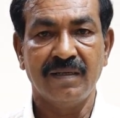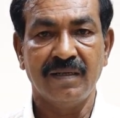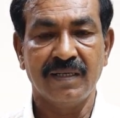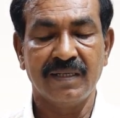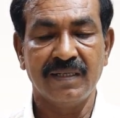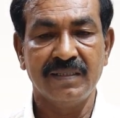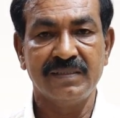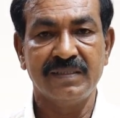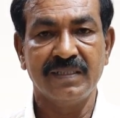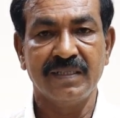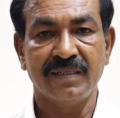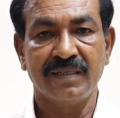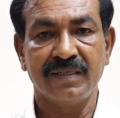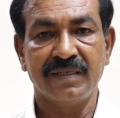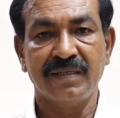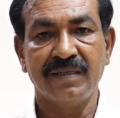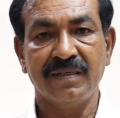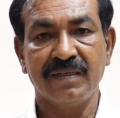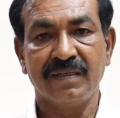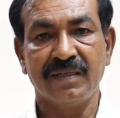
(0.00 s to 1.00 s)

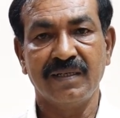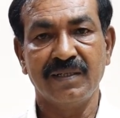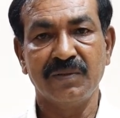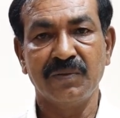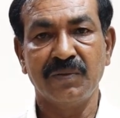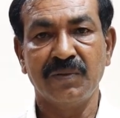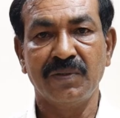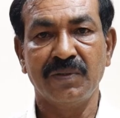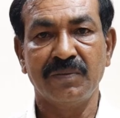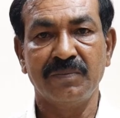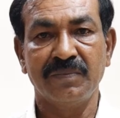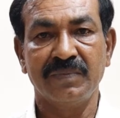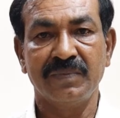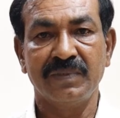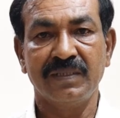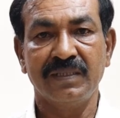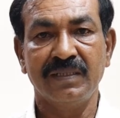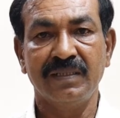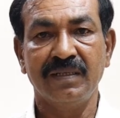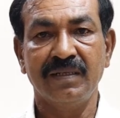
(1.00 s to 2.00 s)
ஆராய்ச்சியாளர்கள் கலந்து கொண்டோம்
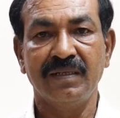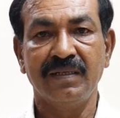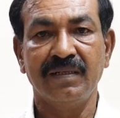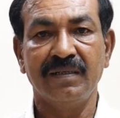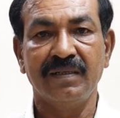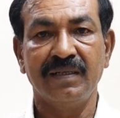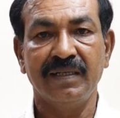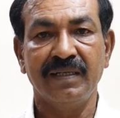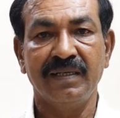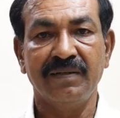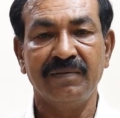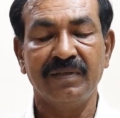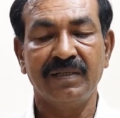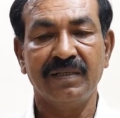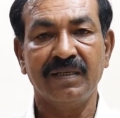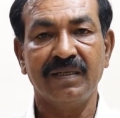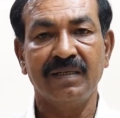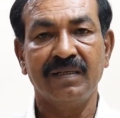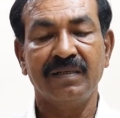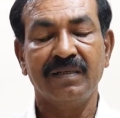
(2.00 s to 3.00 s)
இதில்
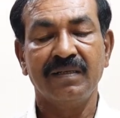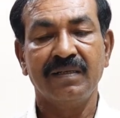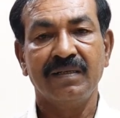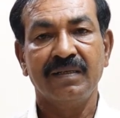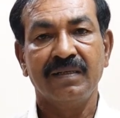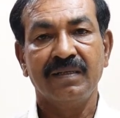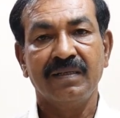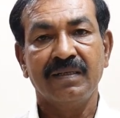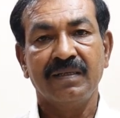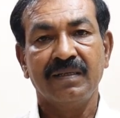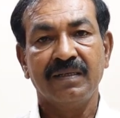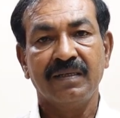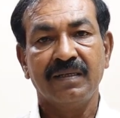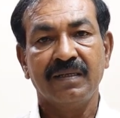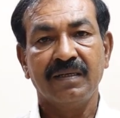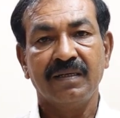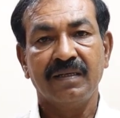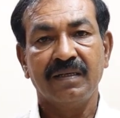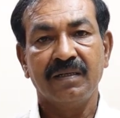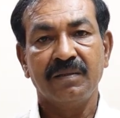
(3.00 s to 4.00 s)
என்னவென்றால்
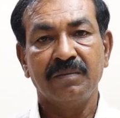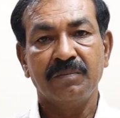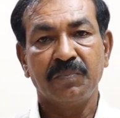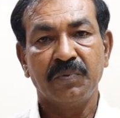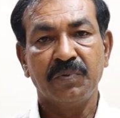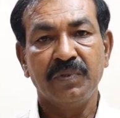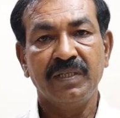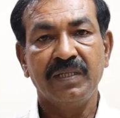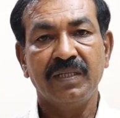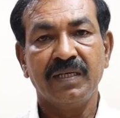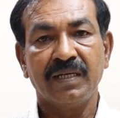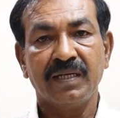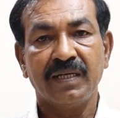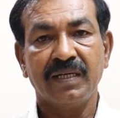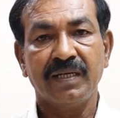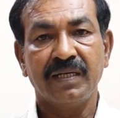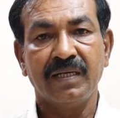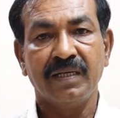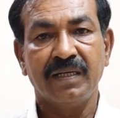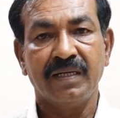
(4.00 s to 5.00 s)
புதிதாக
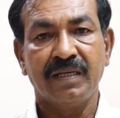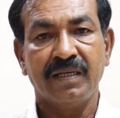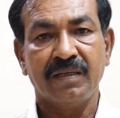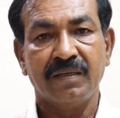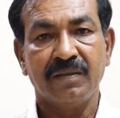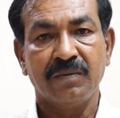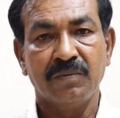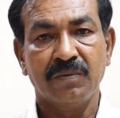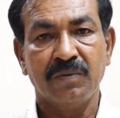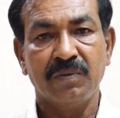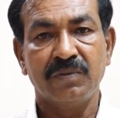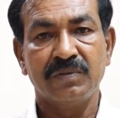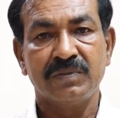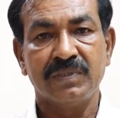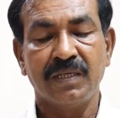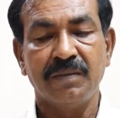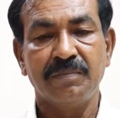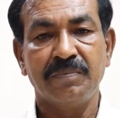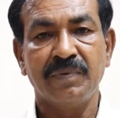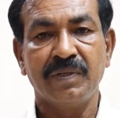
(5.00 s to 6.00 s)
ஒரு
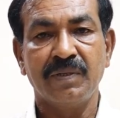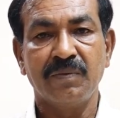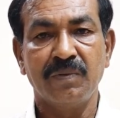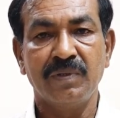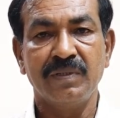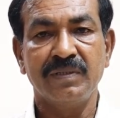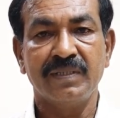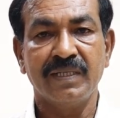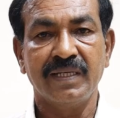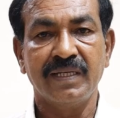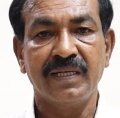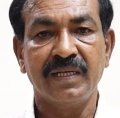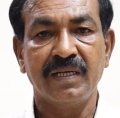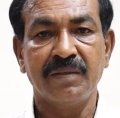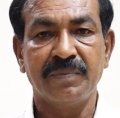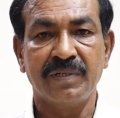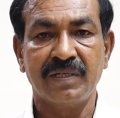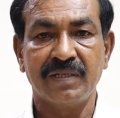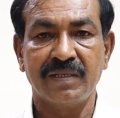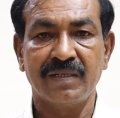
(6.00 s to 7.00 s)
சாஃப்ட்வேர் ஒன்று
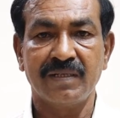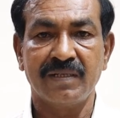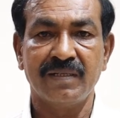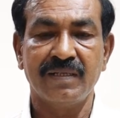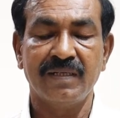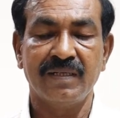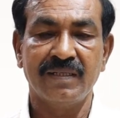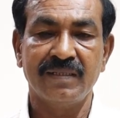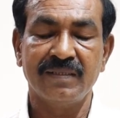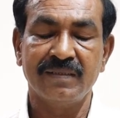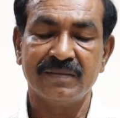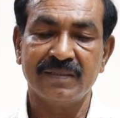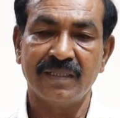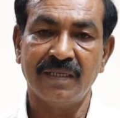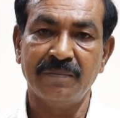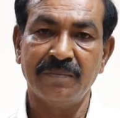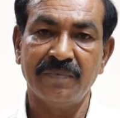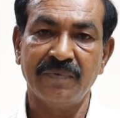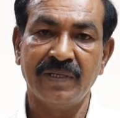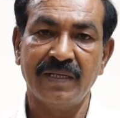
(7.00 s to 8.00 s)
தயாரிக்கப்பட்டிருக்கிறது அந்த
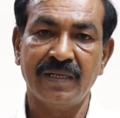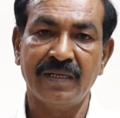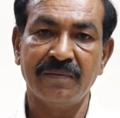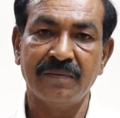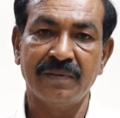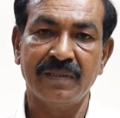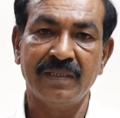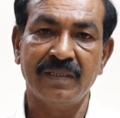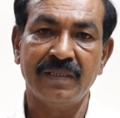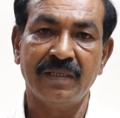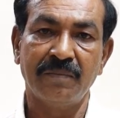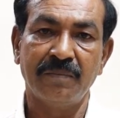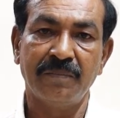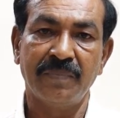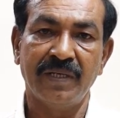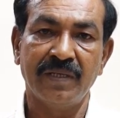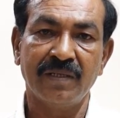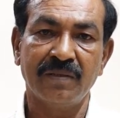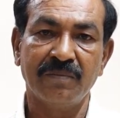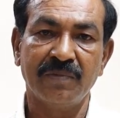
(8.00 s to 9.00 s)
சாஃப்ட்வேரில் வந்து நம்ம
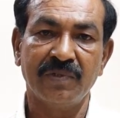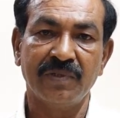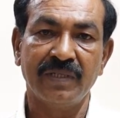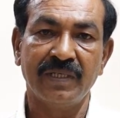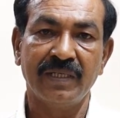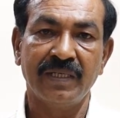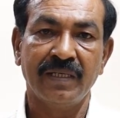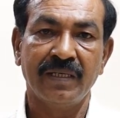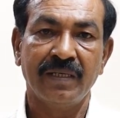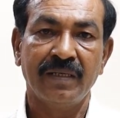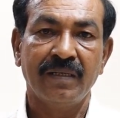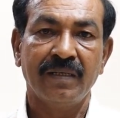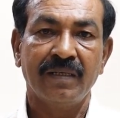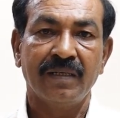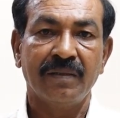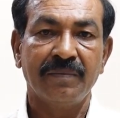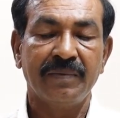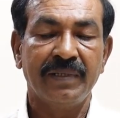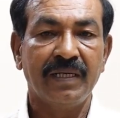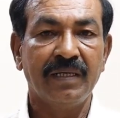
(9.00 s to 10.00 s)
பார்க்கும்போது
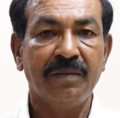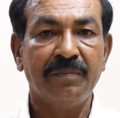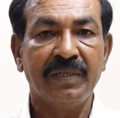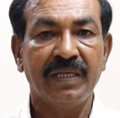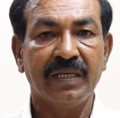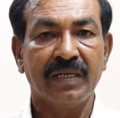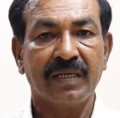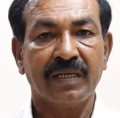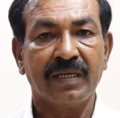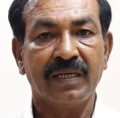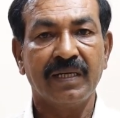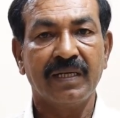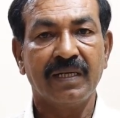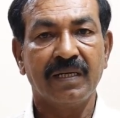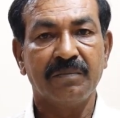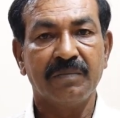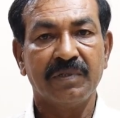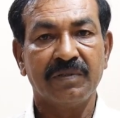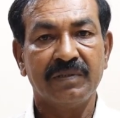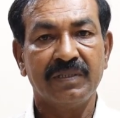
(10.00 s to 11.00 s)
நம்ம எளிமையாக
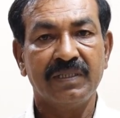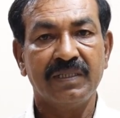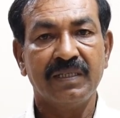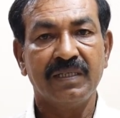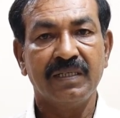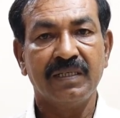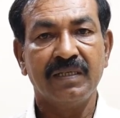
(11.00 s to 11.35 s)
நம்ம வந்து